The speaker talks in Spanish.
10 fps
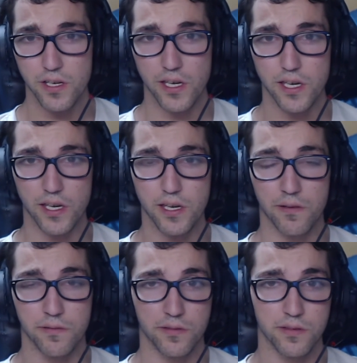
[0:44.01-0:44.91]

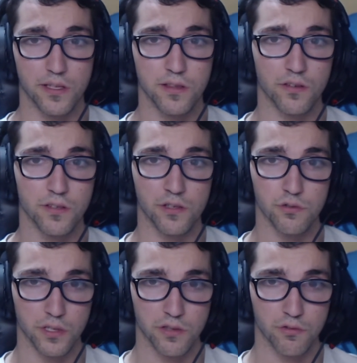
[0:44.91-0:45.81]
eh, dentro del
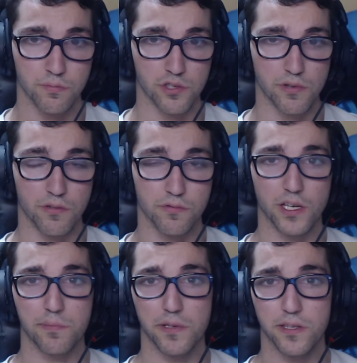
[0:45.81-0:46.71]
Yubi tú puedes jugar un
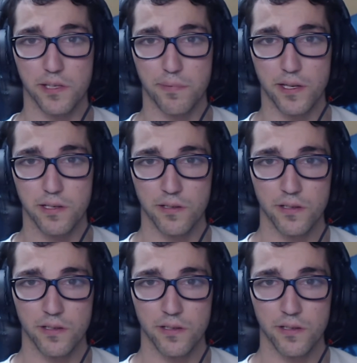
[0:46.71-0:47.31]
deck principal